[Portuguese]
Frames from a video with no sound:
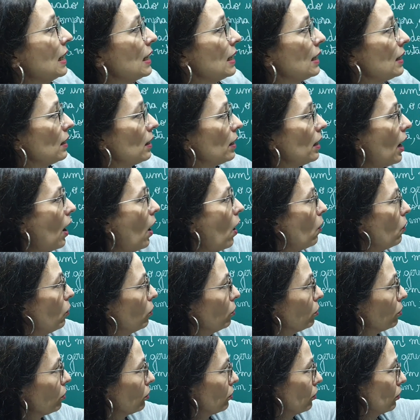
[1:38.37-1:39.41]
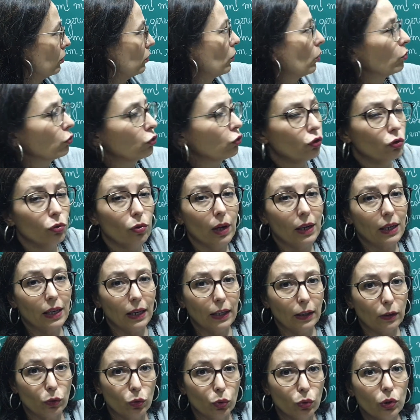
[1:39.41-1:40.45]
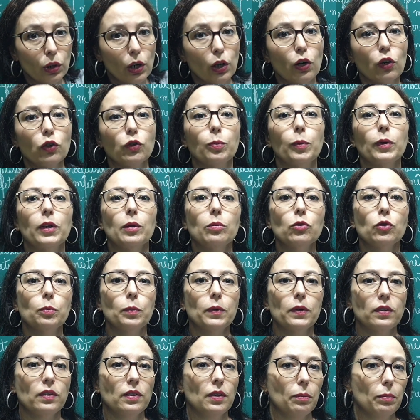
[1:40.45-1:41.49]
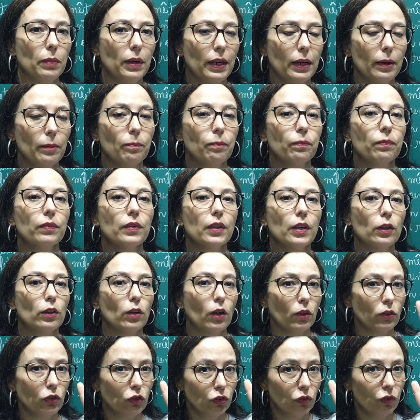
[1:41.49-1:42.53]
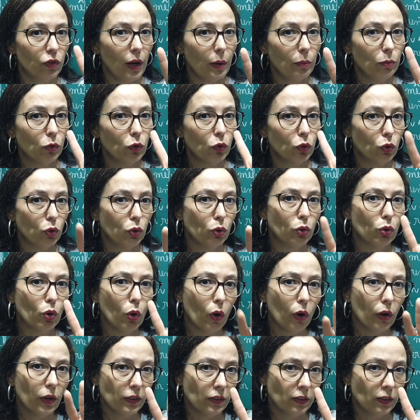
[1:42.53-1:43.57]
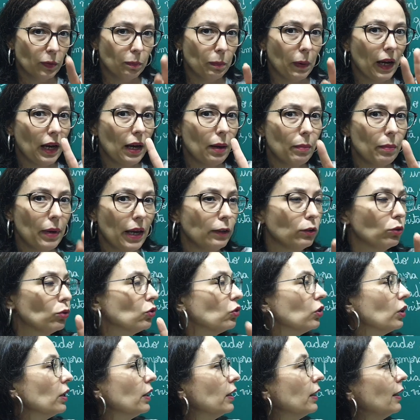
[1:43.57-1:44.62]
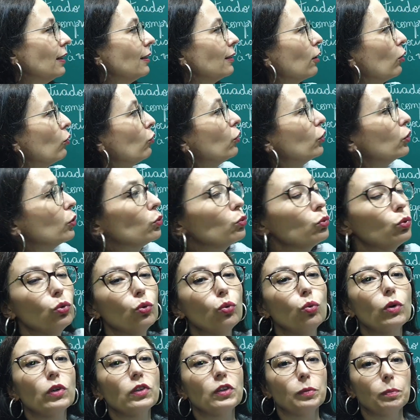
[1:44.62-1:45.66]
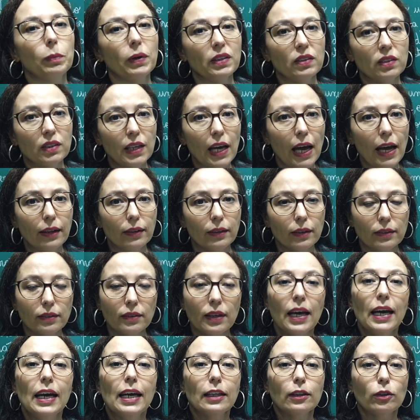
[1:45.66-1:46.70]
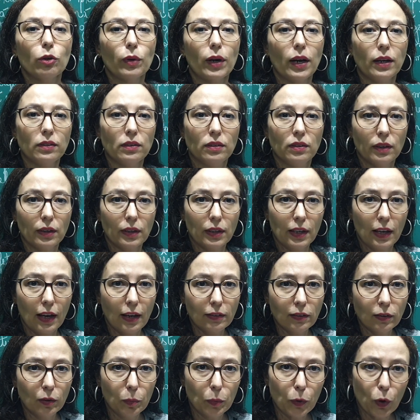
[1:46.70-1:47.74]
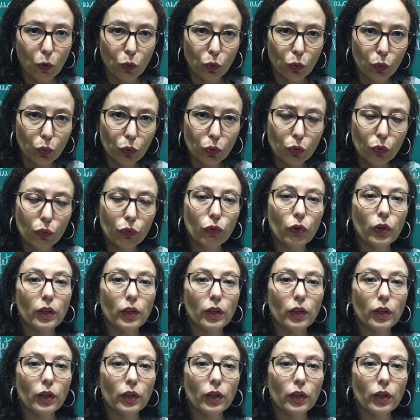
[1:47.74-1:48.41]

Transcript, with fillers: E ao continuar a leitura, nós podemos perceber que nós tivemos dois pagamentos aqui, então foram duas parcelas. Então quer dizer que esse produto foi